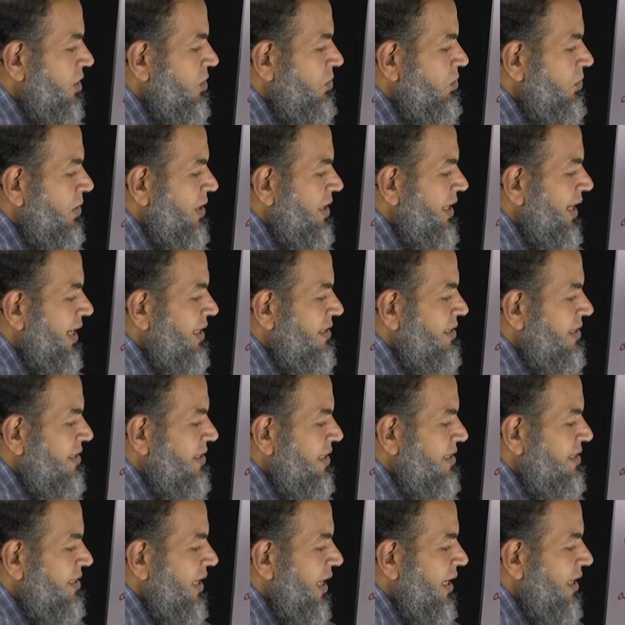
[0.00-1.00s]
وهنا عند
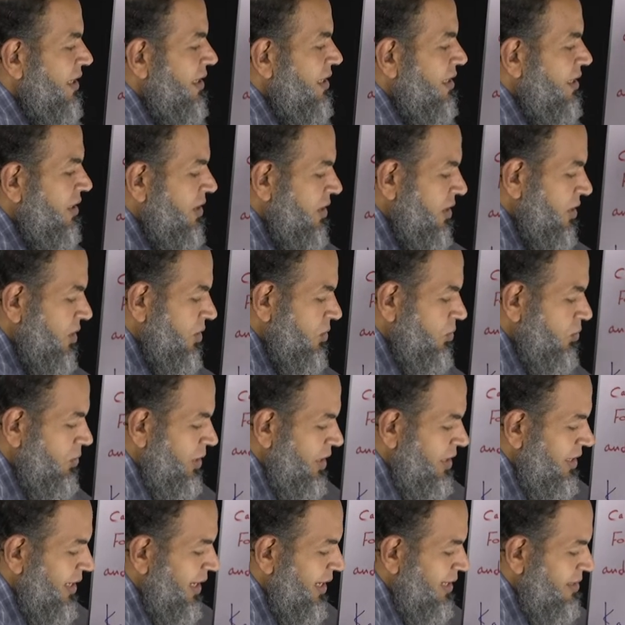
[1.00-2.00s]
9
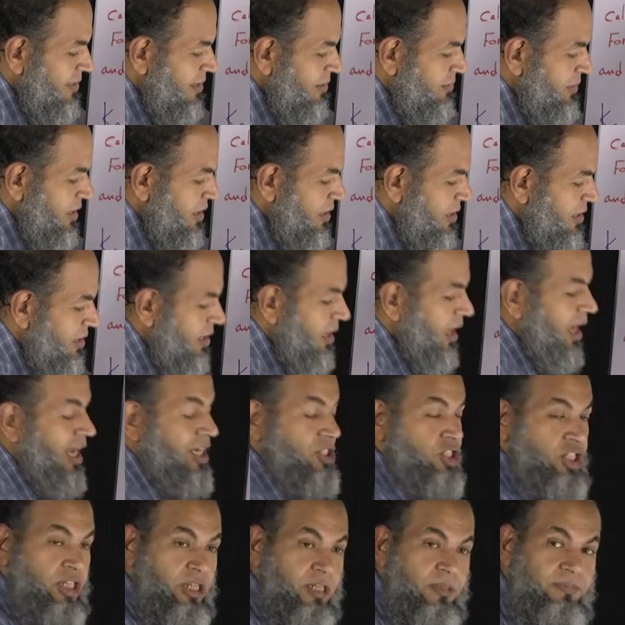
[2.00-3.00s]
وهنا عند مين
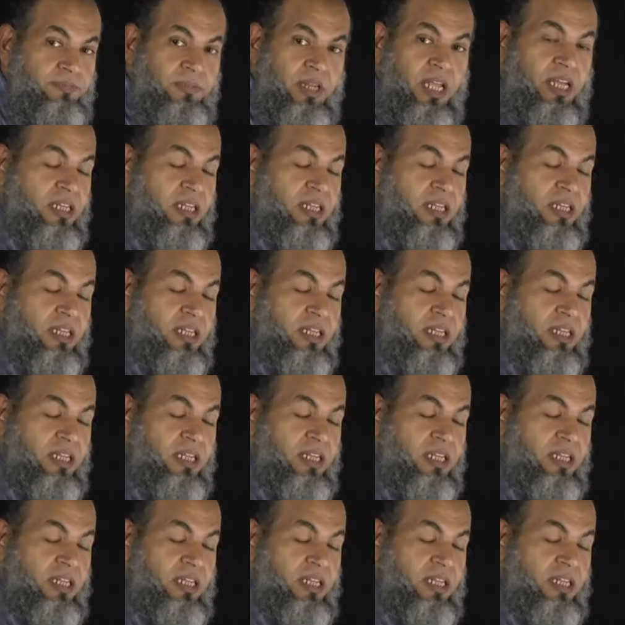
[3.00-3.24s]
10